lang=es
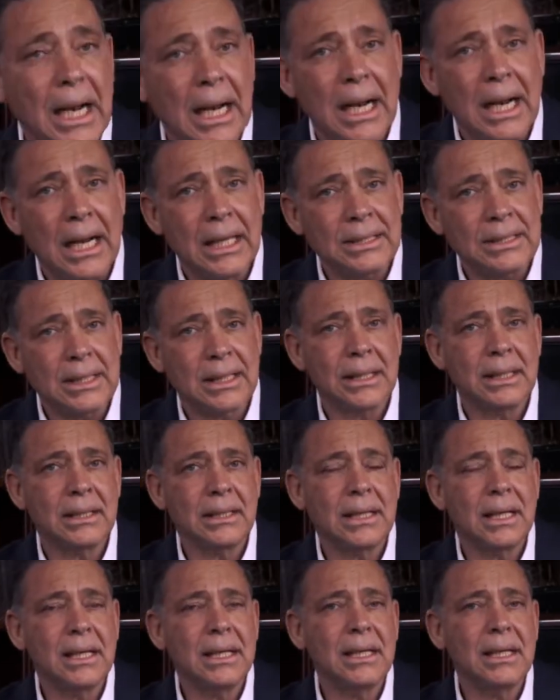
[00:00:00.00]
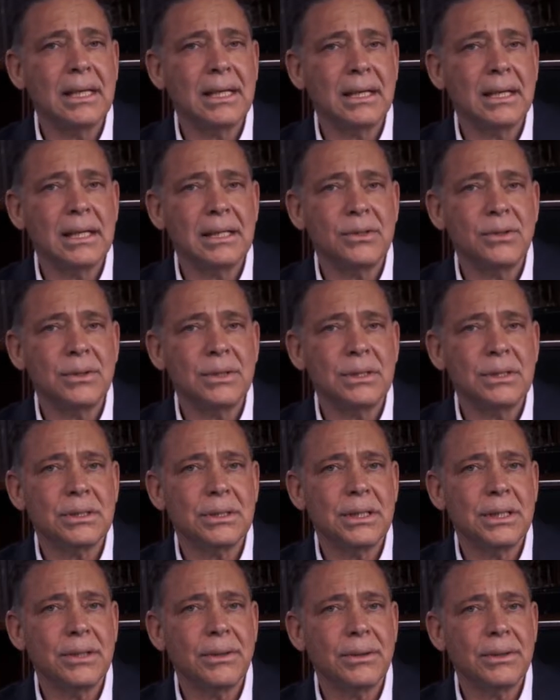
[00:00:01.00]
La Secretaría de Relaciones
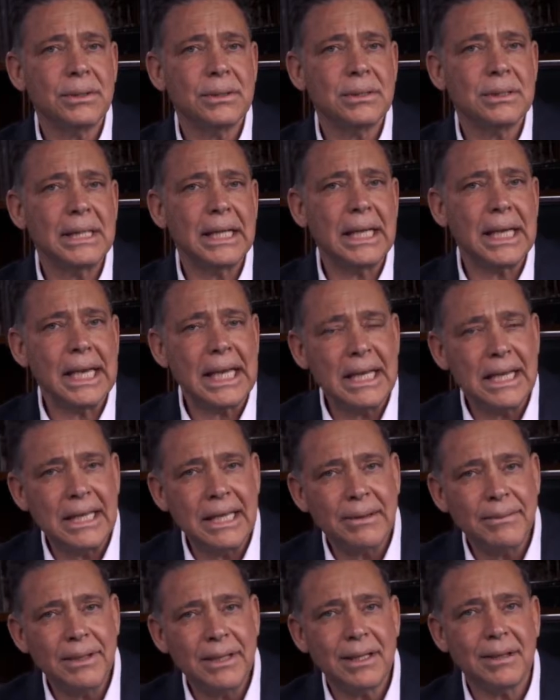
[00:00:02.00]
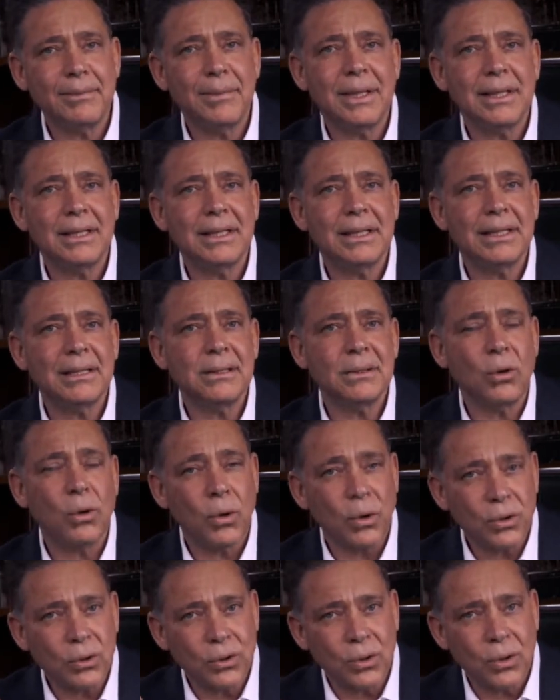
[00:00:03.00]
Exteriores indebidamente
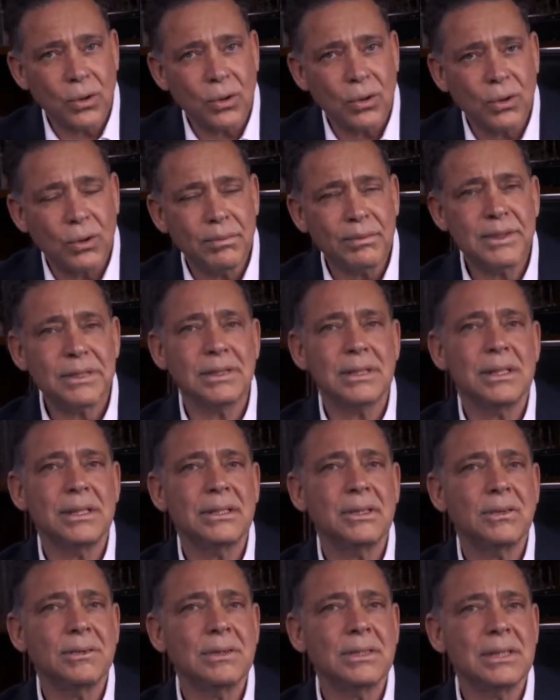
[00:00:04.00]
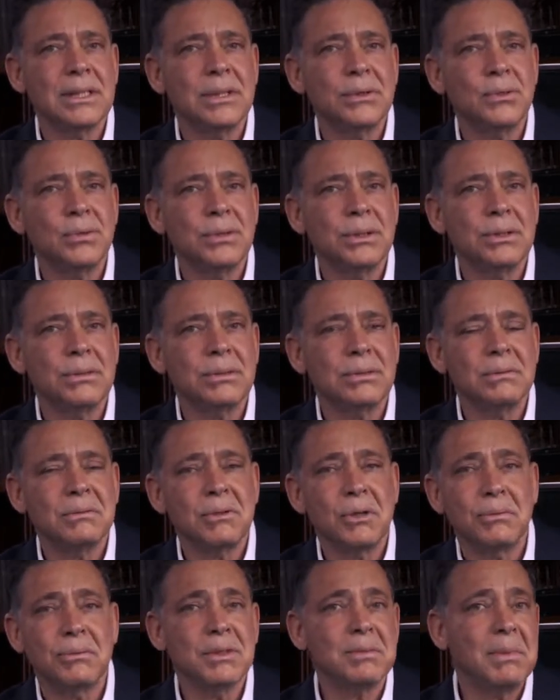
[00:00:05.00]
otorgó mi extradición a Estados Unidos.
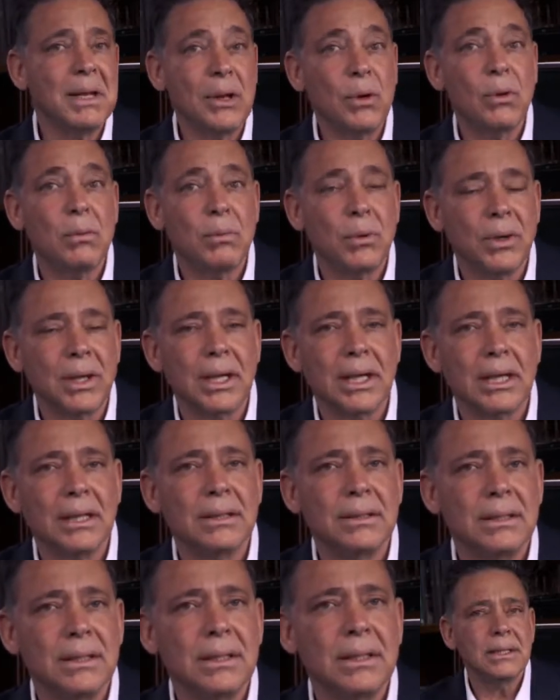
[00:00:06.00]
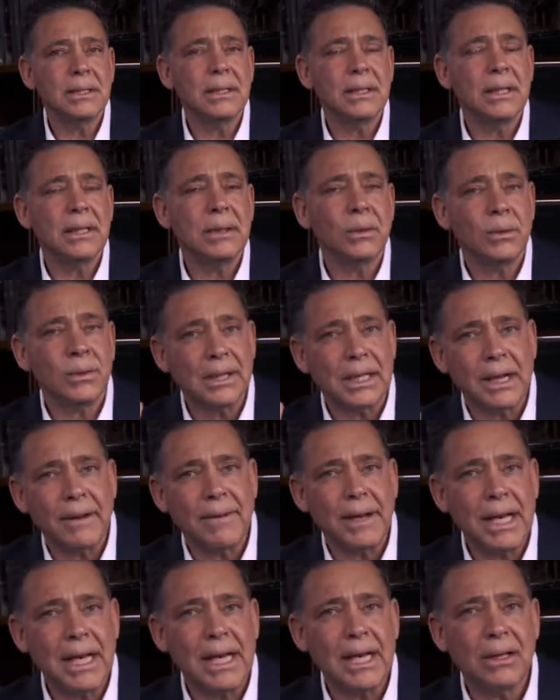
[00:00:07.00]
No me explico por qué.
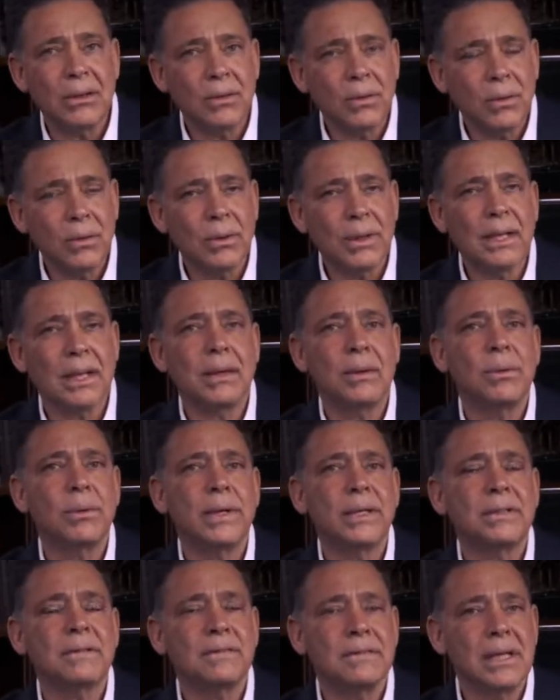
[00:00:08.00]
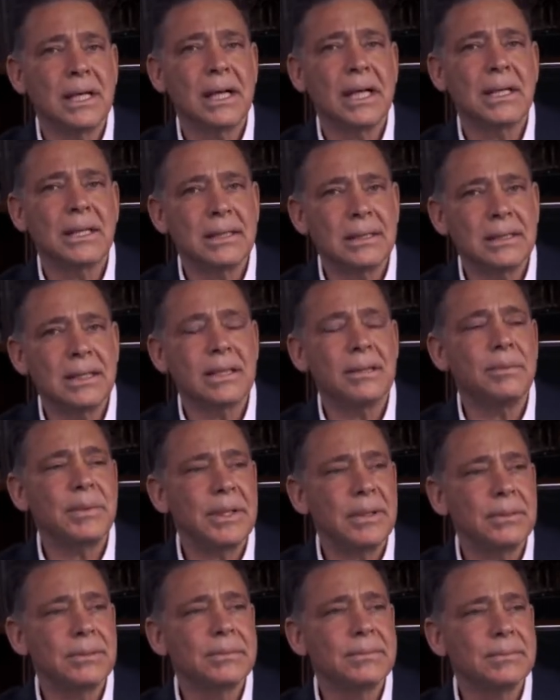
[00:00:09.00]
Contraviniendo lo que el juez federal
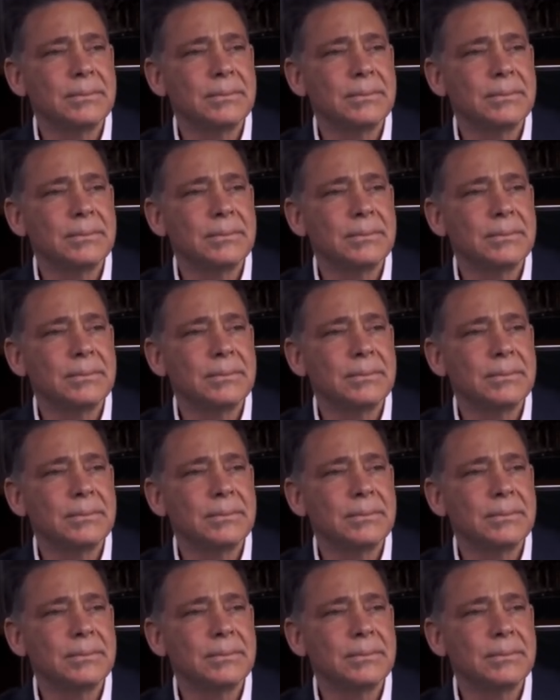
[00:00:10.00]
determinó.